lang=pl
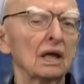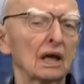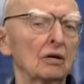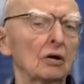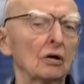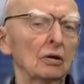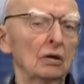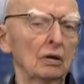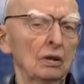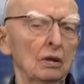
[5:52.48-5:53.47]
tego
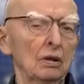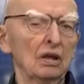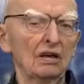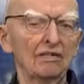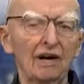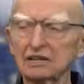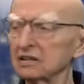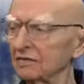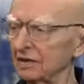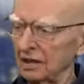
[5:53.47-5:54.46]

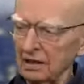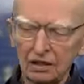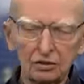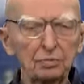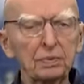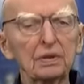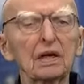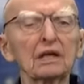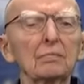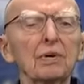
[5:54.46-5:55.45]
lewactwa. Tak jak to
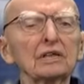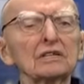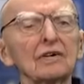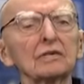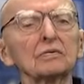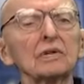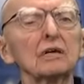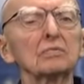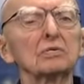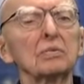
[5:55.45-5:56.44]
pytanie Państwa
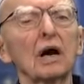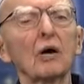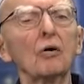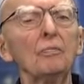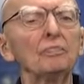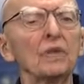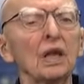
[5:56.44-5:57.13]
tutaj brzmiało,